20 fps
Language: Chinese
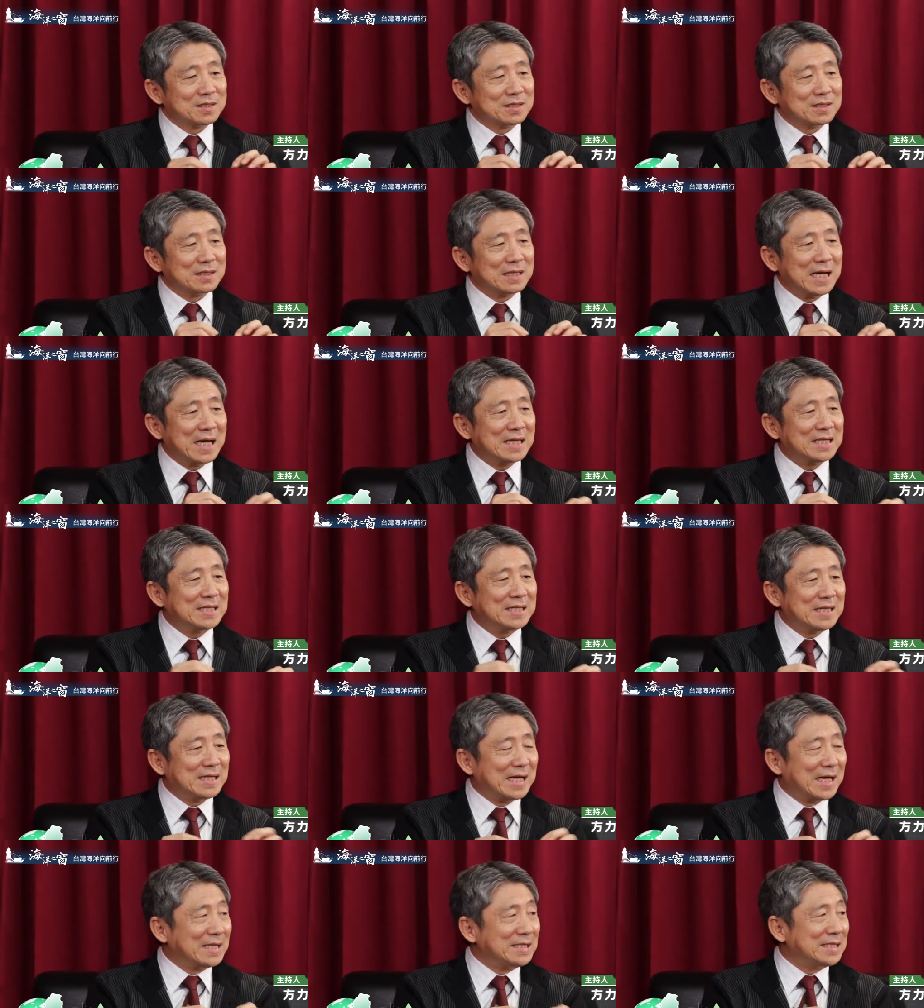难以
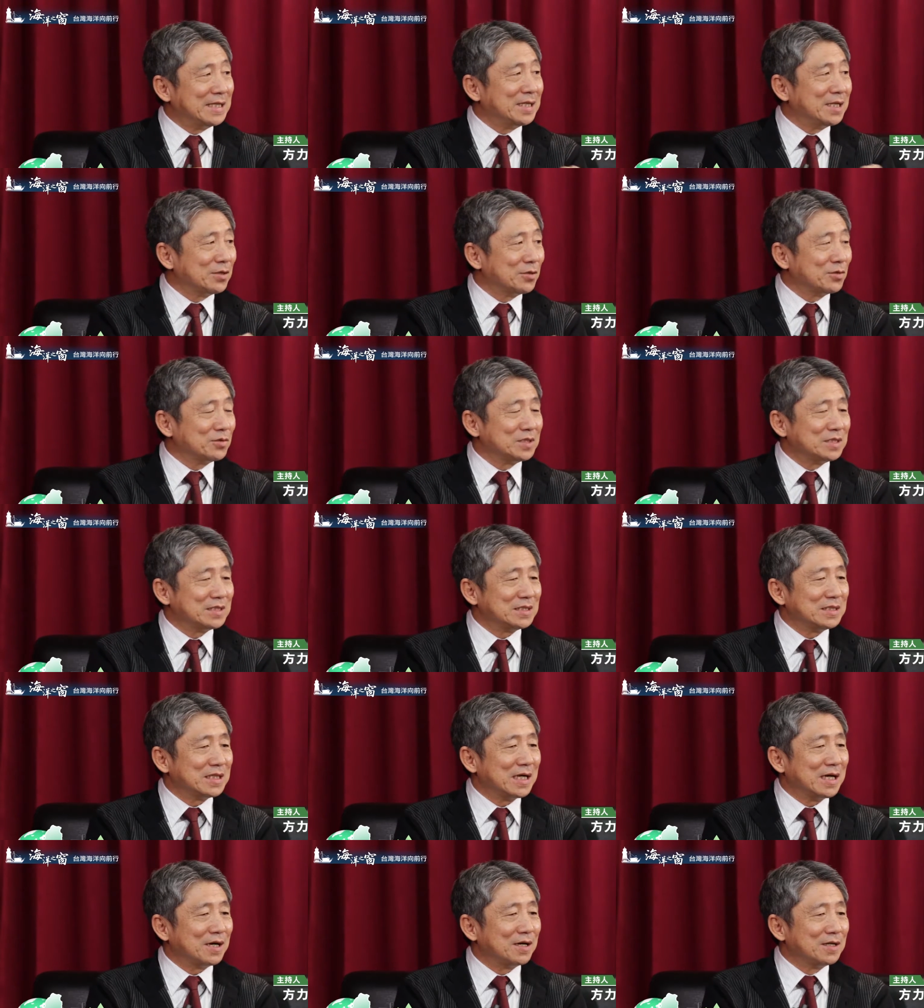连接的东西
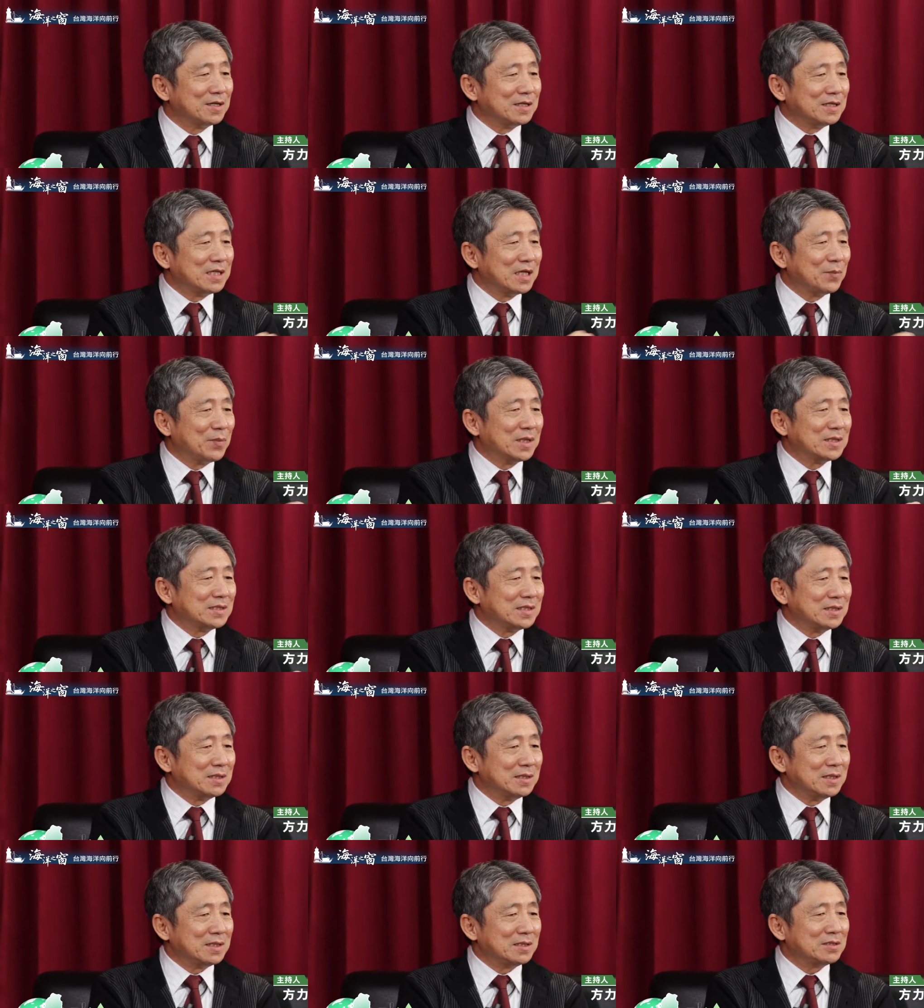哈，要不要
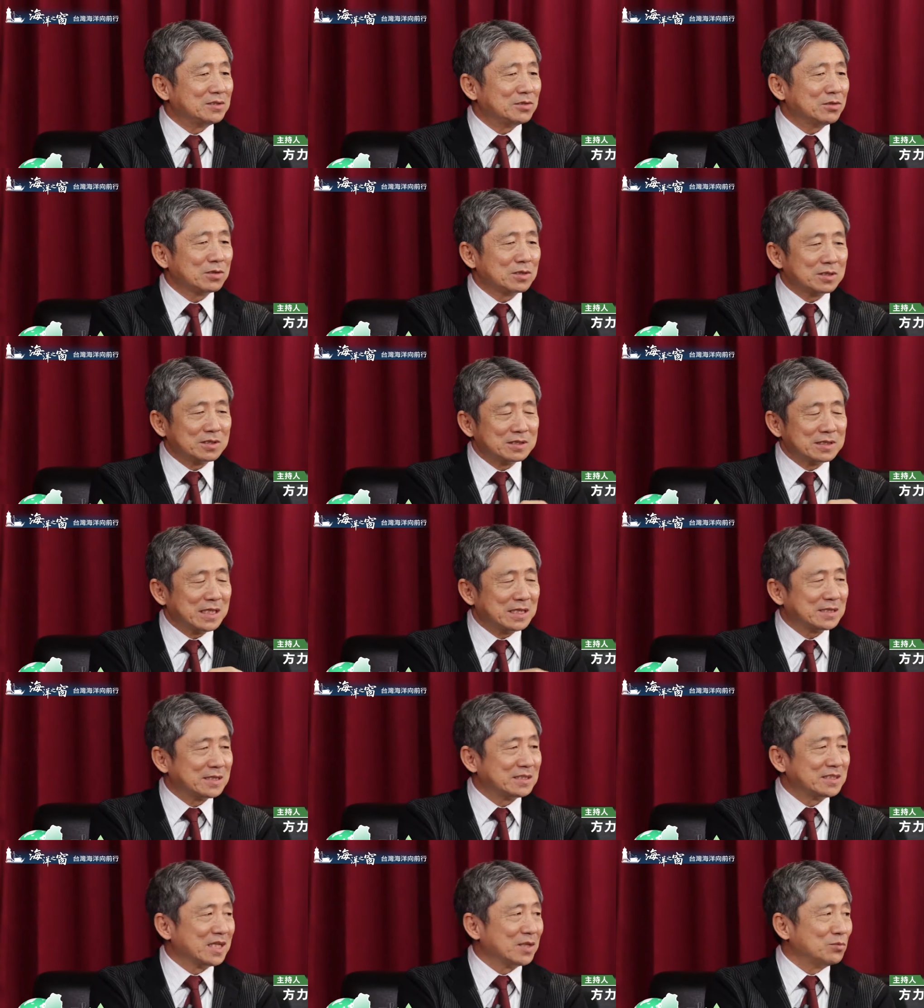请您就在这
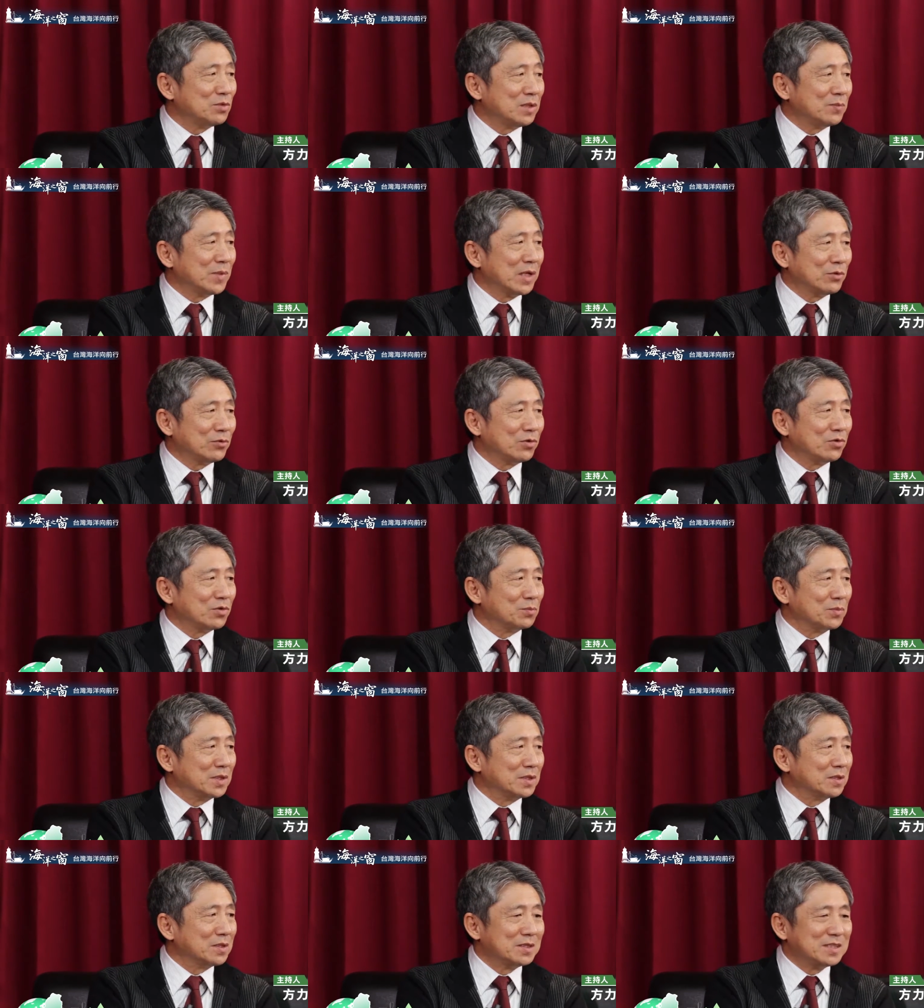个节目里面为我
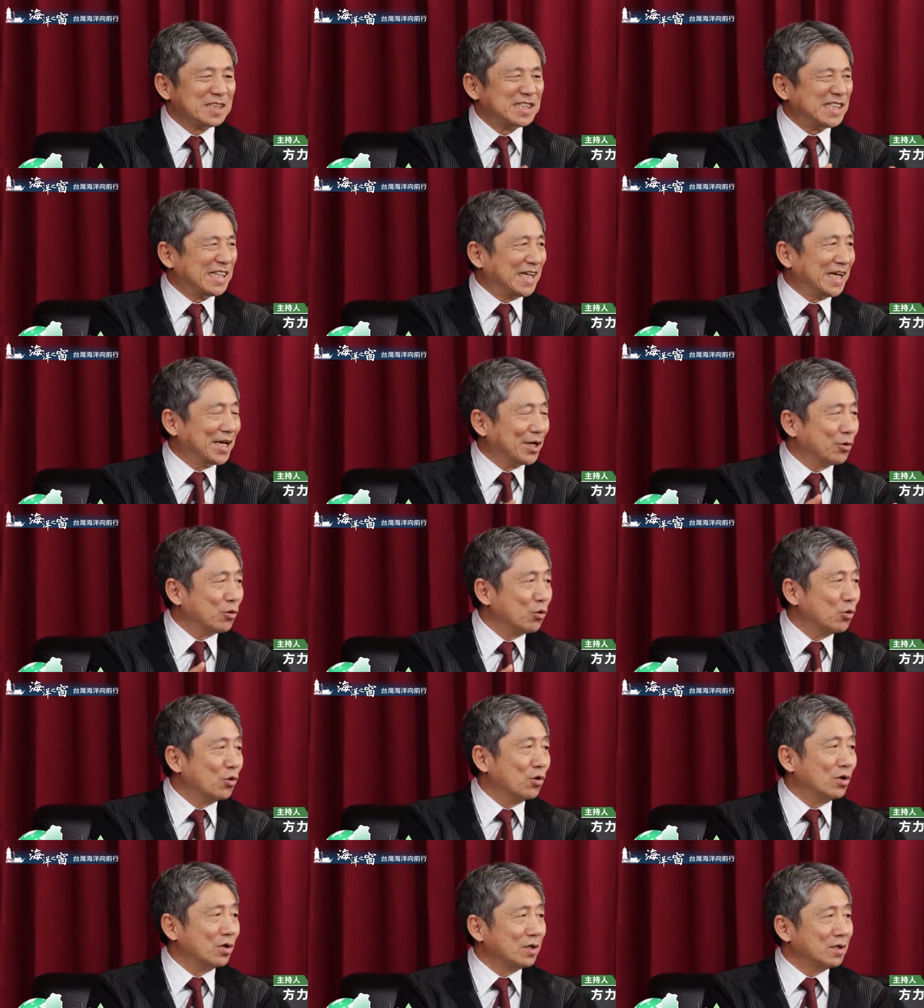们解
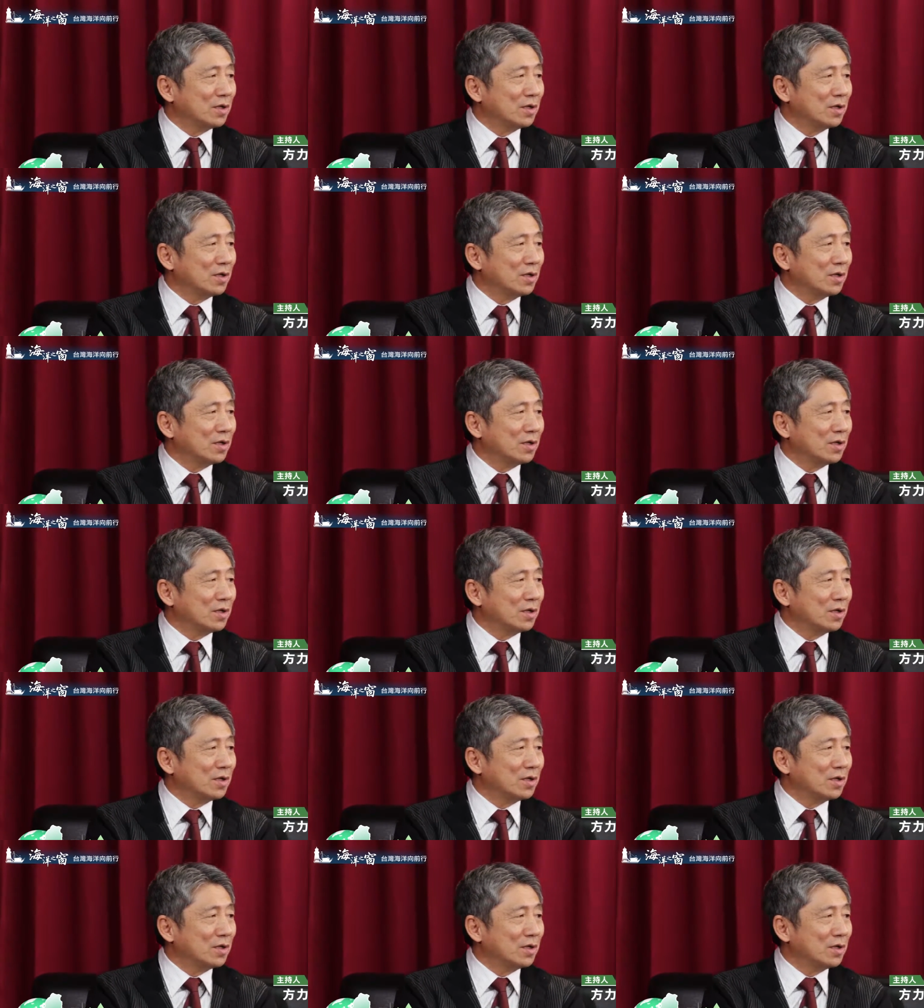惑？